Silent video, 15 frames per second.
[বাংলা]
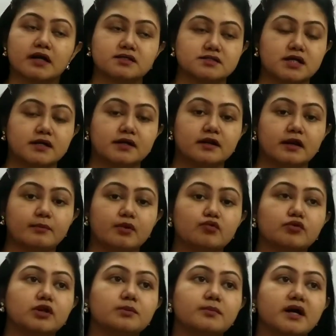সার্টেন
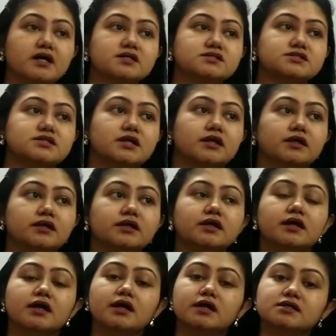অ্যামাউন্টের মার্কস যেটা নাকি
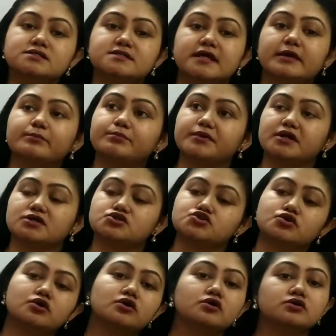সেম পেয়েছো
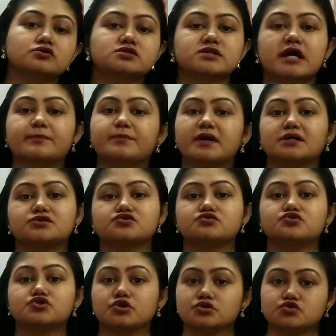চার পাঁচজন
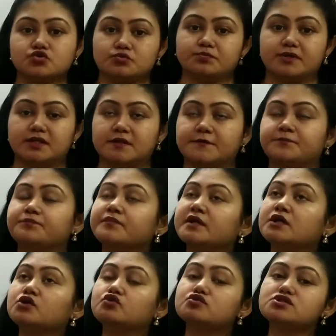ছজন পেলে
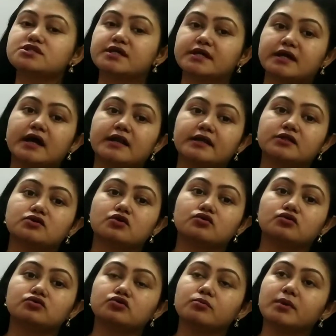তো সেখানে
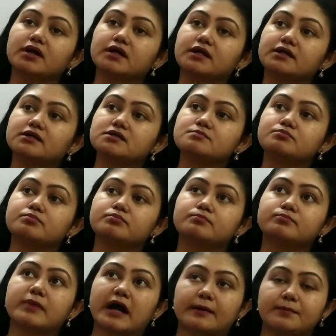তখন তোমাকে
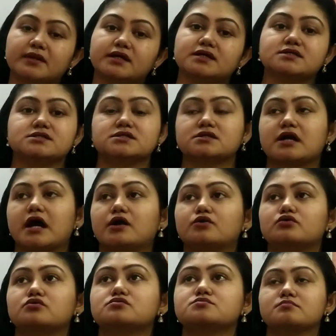ভাবলে যে
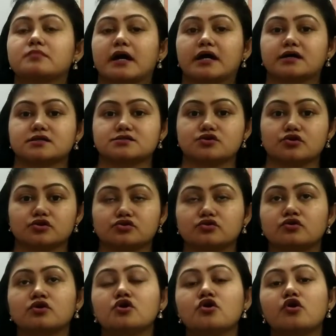কারোর মার্কস হয়তো
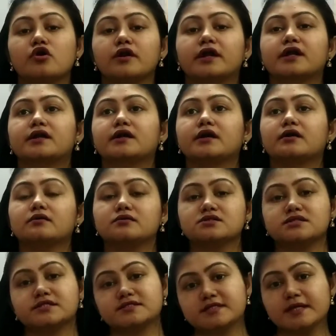অনেকটা
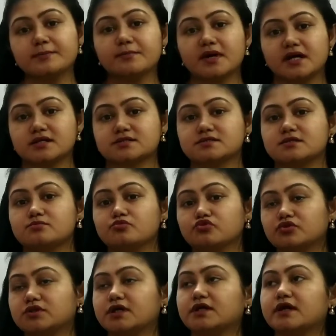সেম মার্কসের
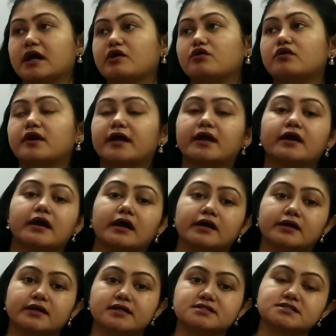মধ্যেই কারোর র্যাঙ্ক
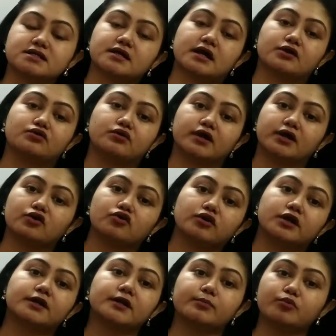আগে আছে কারোর র্যাঙ্ক
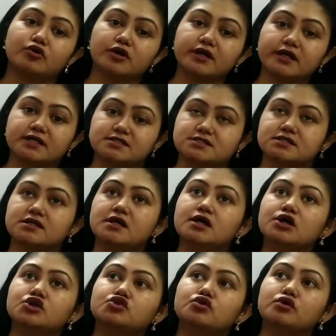অনেকটা পরে আছে
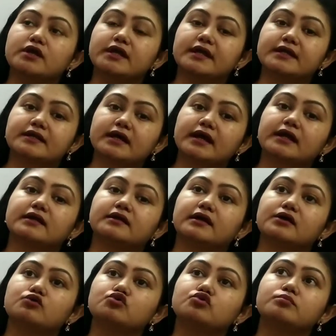তো এটা একটা
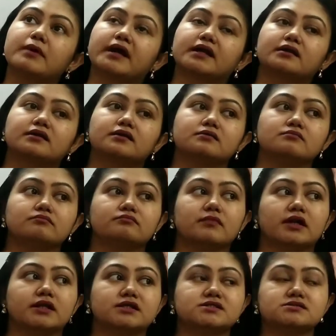খুব
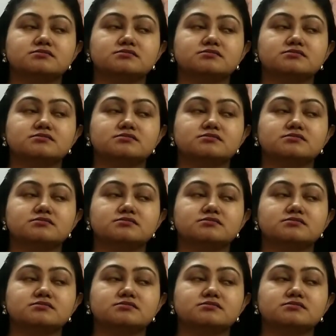মানে